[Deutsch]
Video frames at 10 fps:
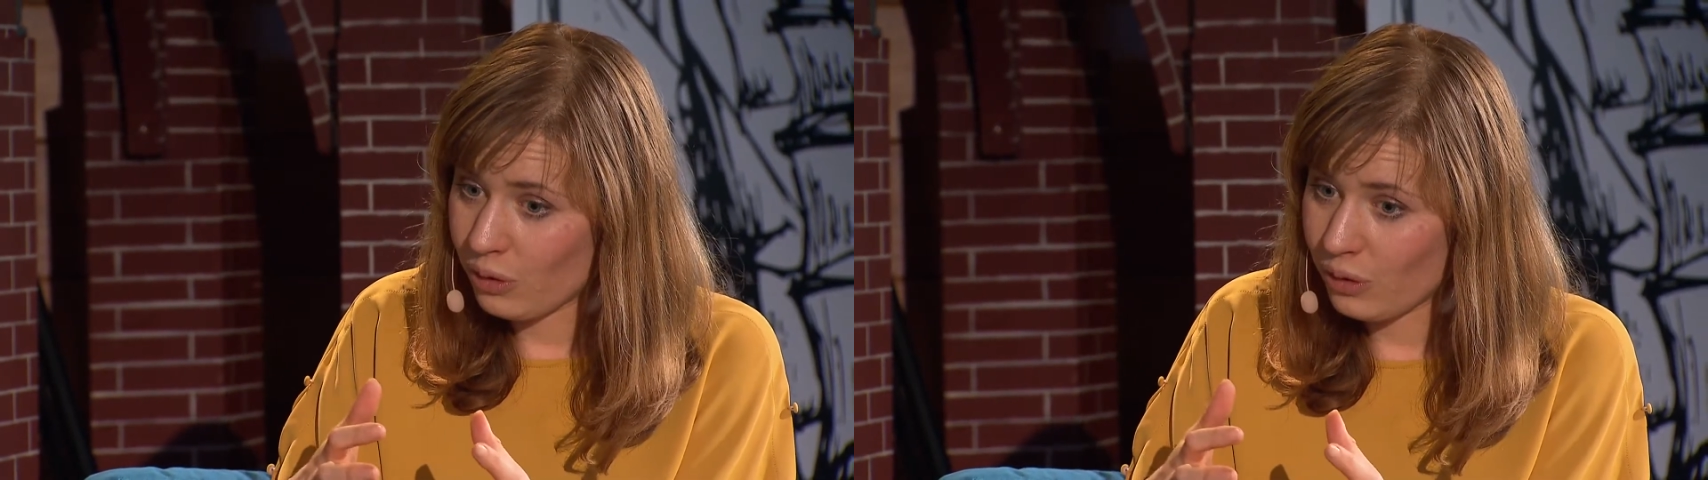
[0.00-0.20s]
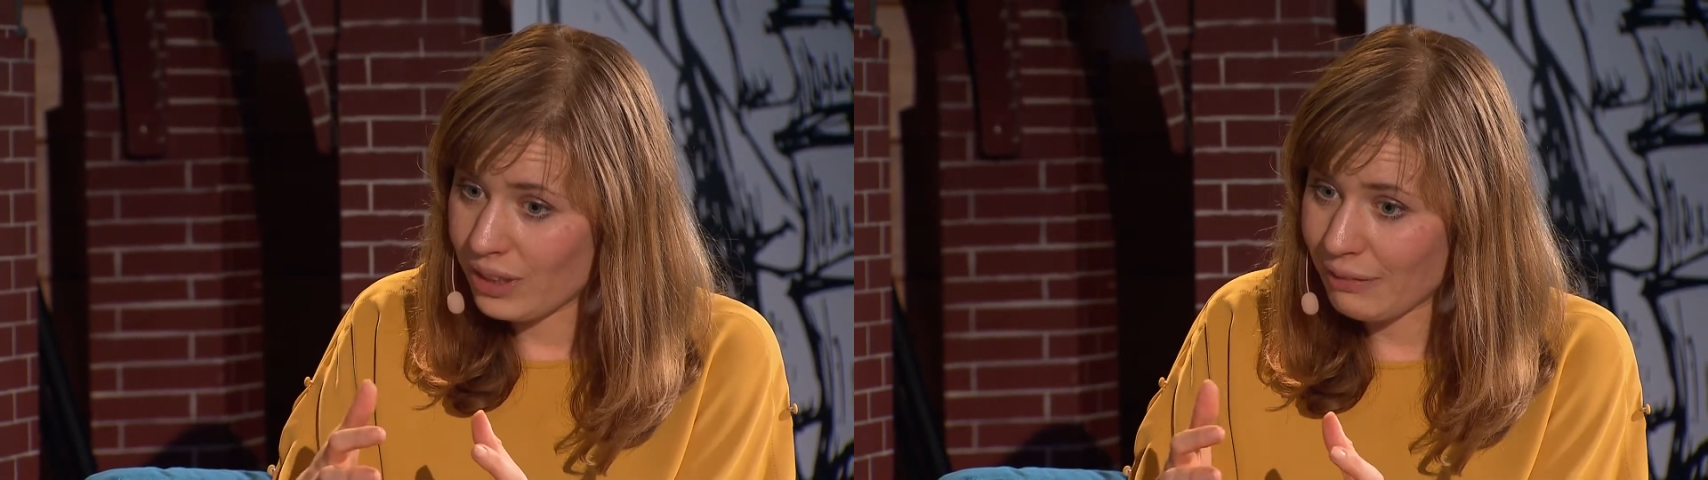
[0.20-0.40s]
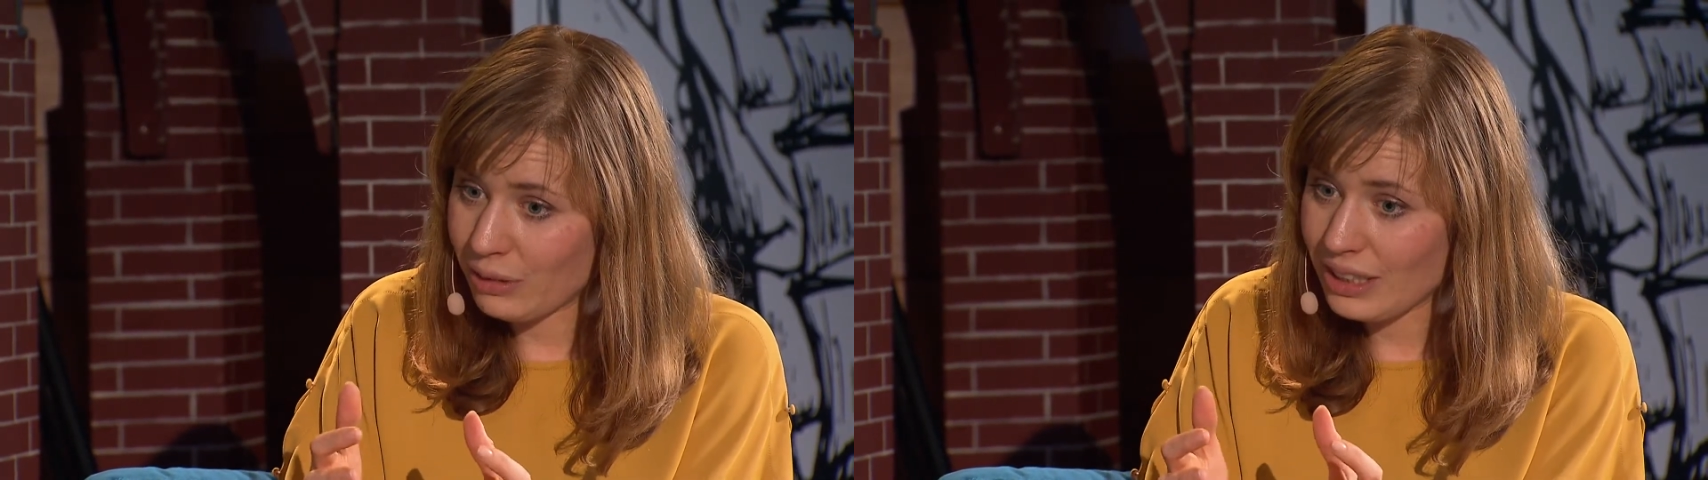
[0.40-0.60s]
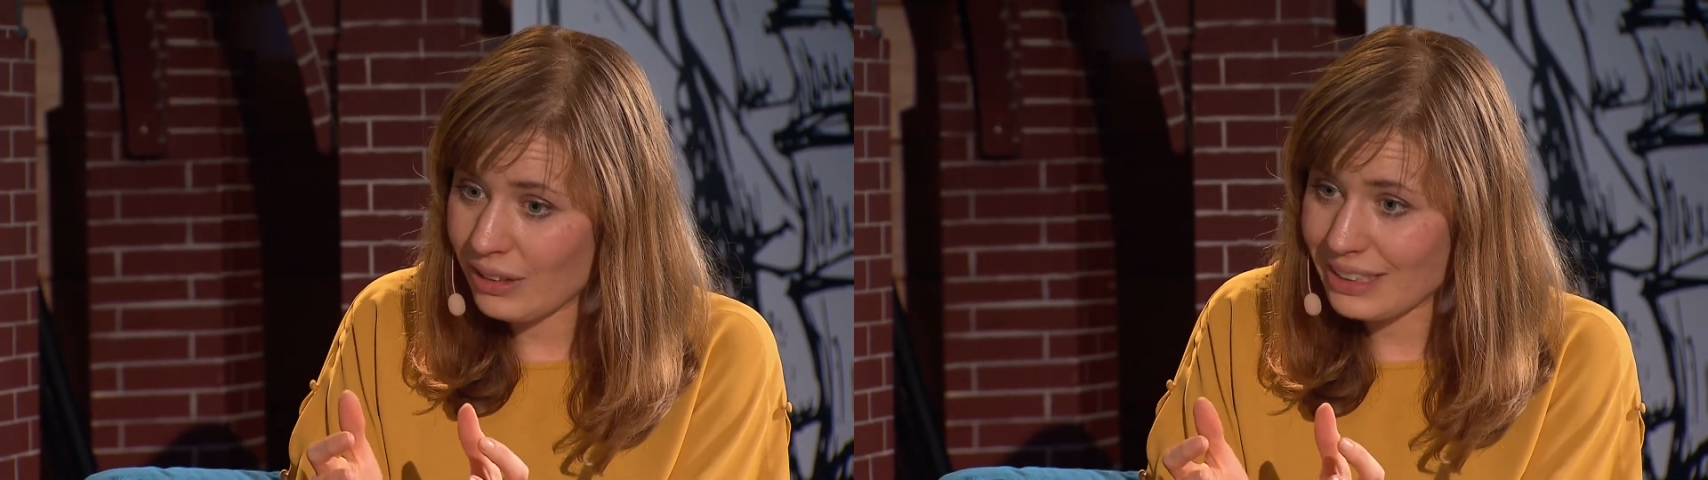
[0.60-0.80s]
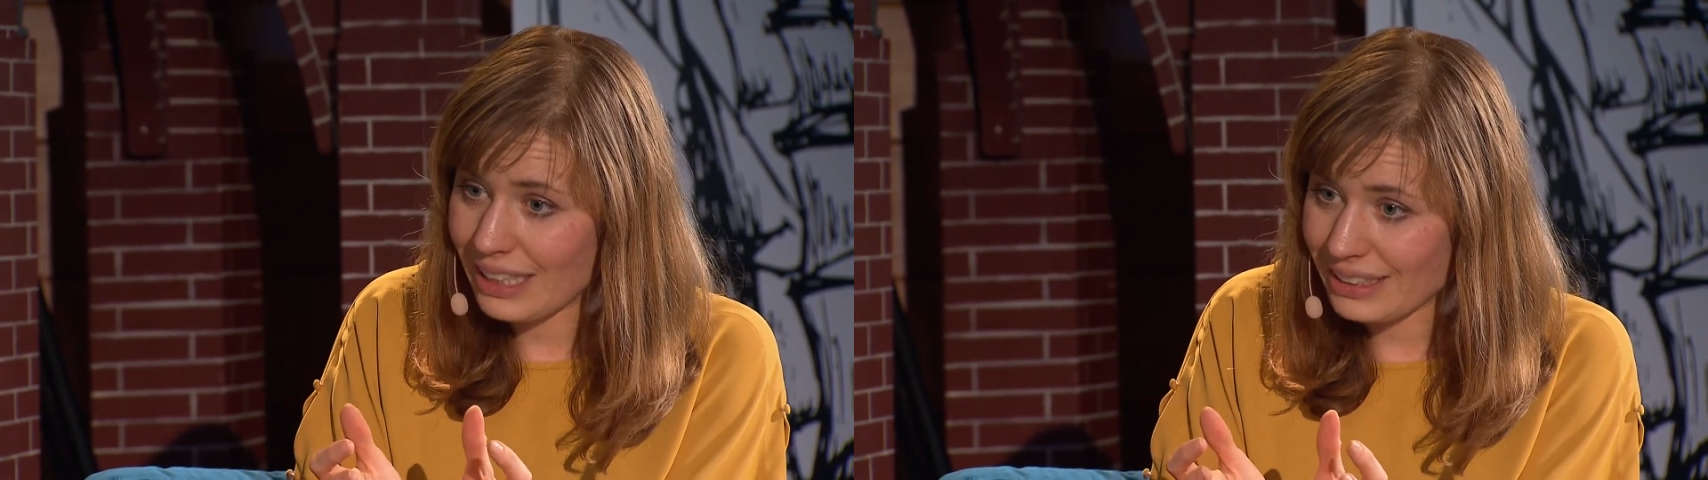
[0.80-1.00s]
und da würde ich
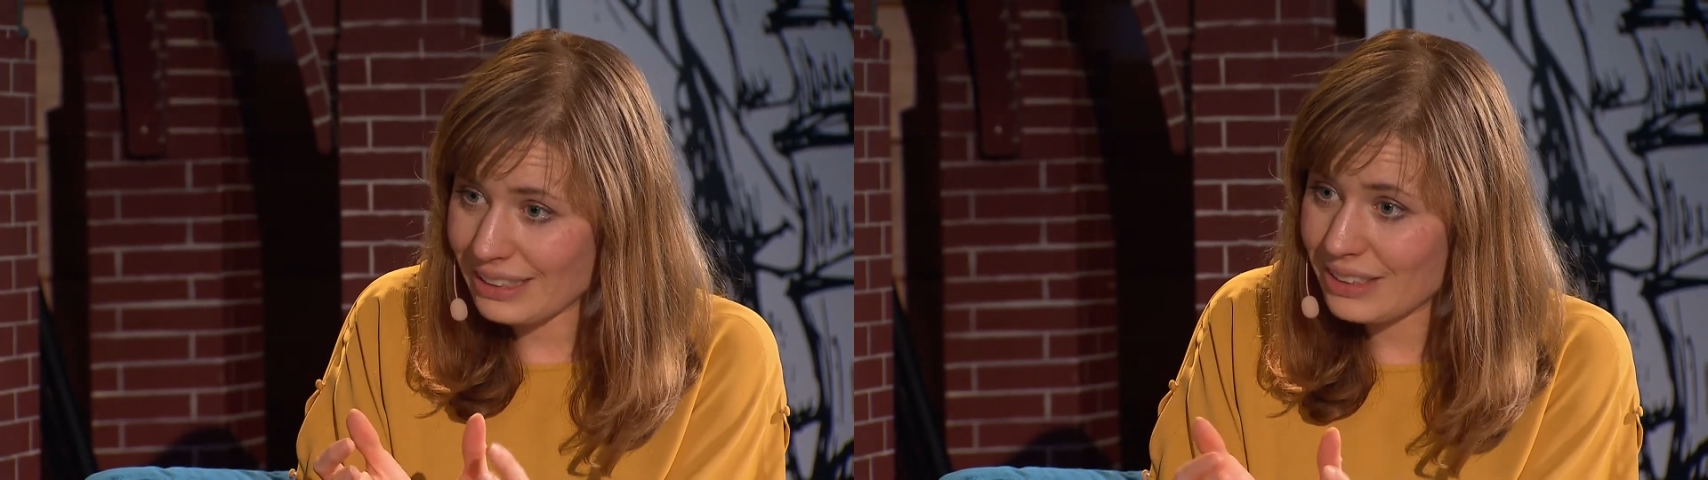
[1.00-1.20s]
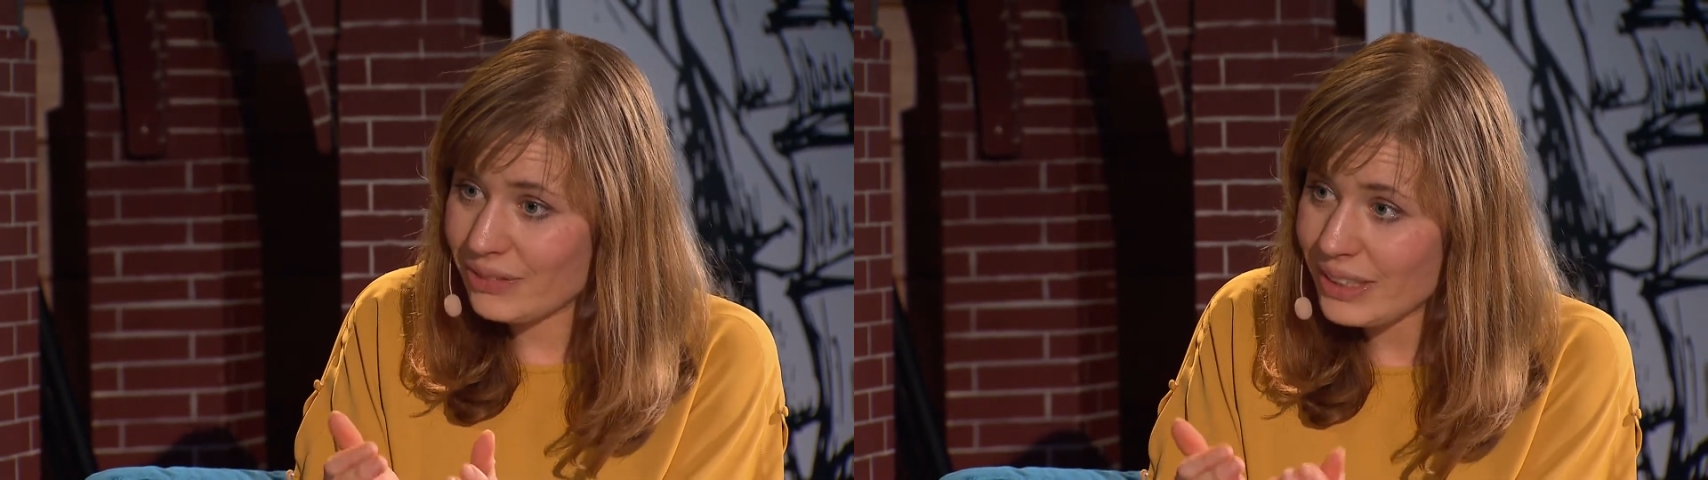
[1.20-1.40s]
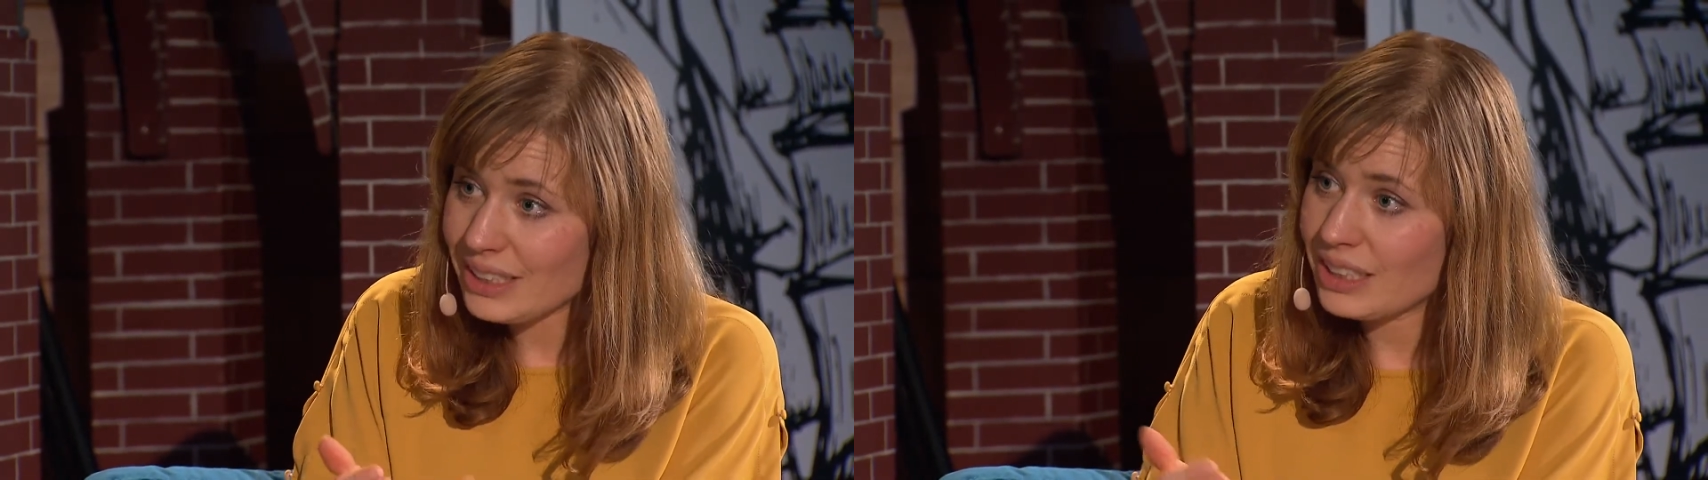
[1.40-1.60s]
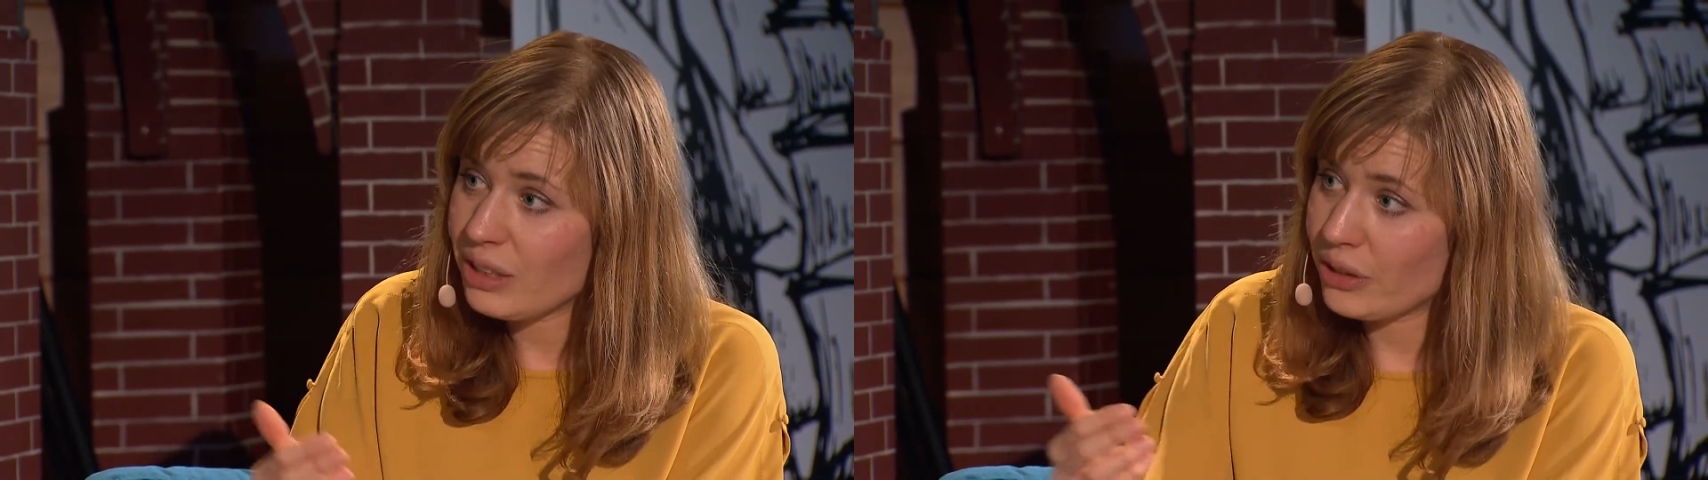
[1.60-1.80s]
auch sagen, es ist wichtig,